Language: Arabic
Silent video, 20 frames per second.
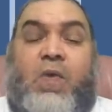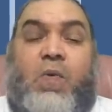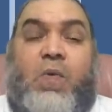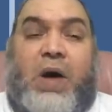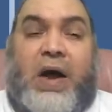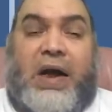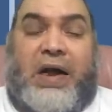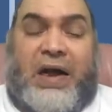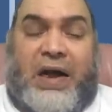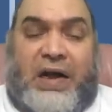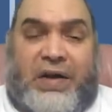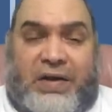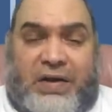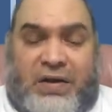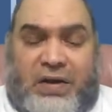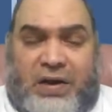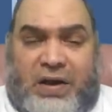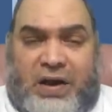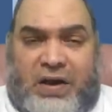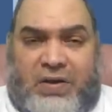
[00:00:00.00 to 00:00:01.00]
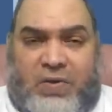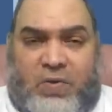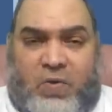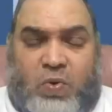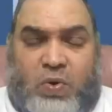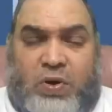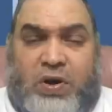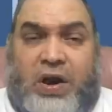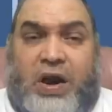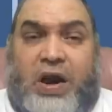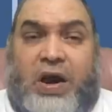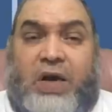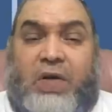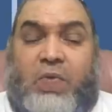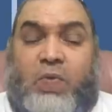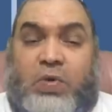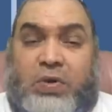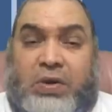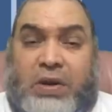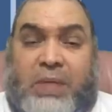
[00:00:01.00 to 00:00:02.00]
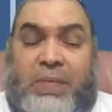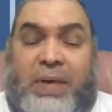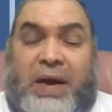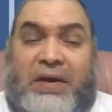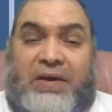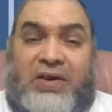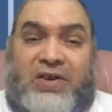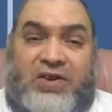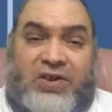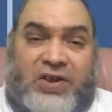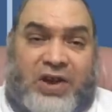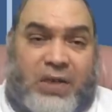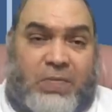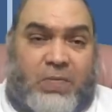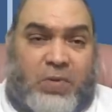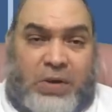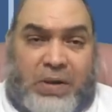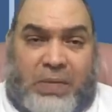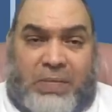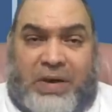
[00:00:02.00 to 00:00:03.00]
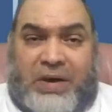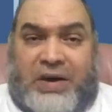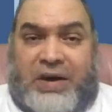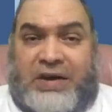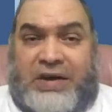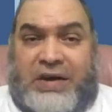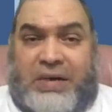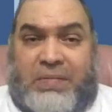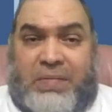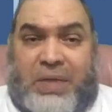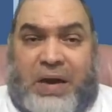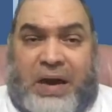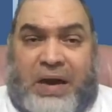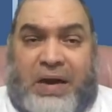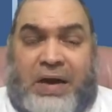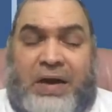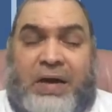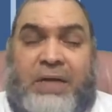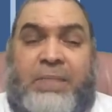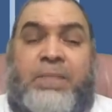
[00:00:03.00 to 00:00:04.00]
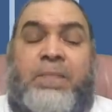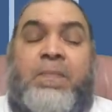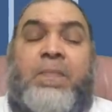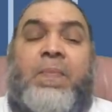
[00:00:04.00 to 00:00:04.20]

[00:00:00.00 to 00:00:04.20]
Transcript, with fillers: وهيحرق الارض كلها وطبعا الصين متمركزه مع